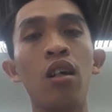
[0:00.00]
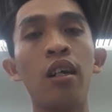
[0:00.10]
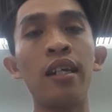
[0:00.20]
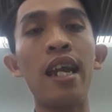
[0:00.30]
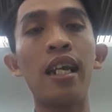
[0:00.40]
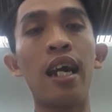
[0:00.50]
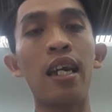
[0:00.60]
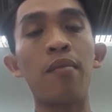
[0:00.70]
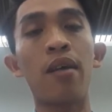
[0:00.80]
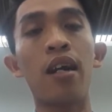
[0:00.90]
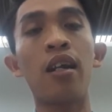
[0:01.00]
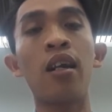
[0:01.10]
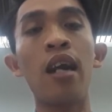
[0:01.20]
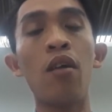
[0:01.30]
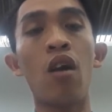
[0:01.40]
nghe lời mà
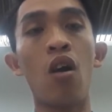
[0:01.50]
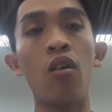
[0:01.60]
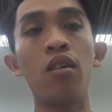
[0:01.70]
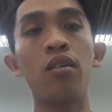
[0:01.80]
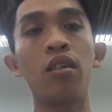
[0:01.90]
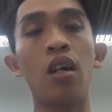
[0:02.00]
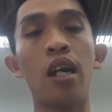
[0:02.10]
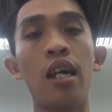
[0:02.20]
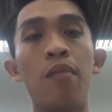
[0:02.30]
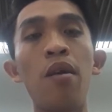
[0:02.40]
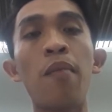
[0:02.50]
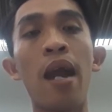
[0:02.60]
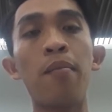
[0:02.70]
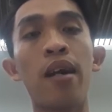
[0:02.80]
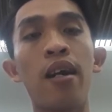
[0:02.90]
theo họ, rồi thì mấy
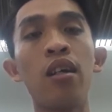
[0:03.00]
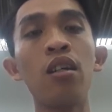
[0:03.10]
bạn mà